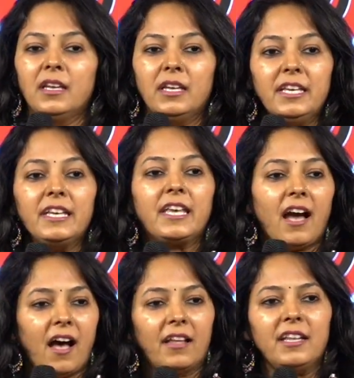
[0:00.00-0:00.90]
ही के
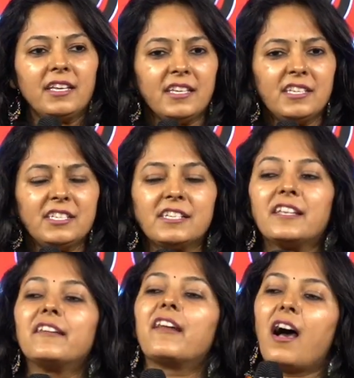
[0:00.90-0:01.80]
आने की
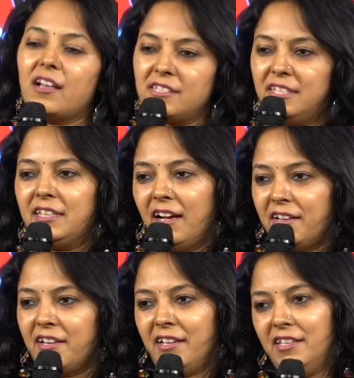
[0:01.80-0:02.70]
जैसे राह सी
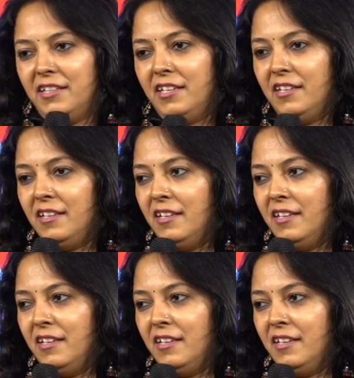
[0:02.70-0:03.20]
तक रही थी